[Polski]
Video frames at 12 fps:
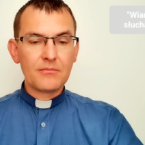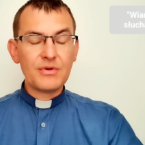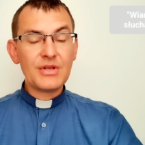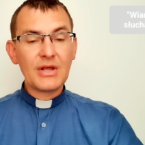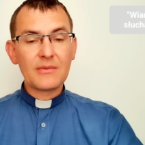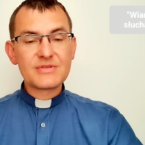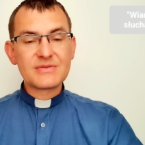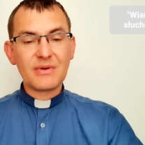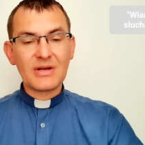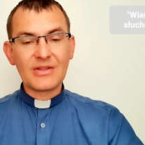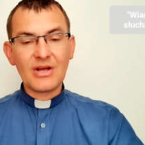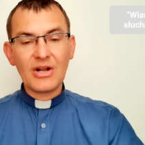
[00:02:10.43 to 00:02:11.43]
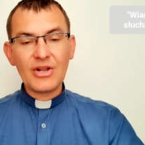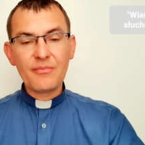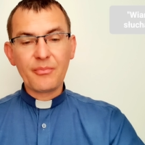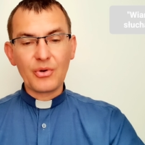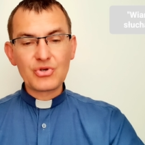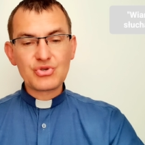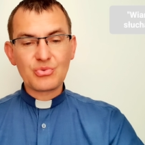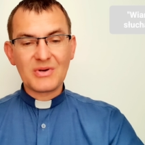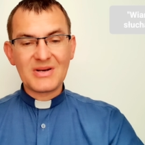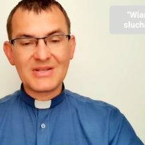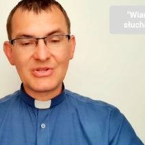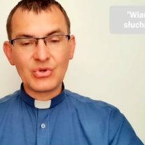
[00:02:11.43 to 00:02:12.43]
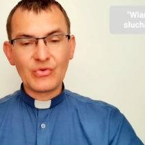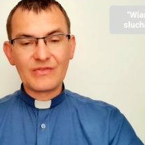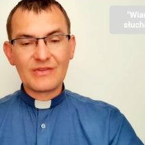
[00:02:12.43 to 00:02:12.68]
Miriam z Magdali poszła do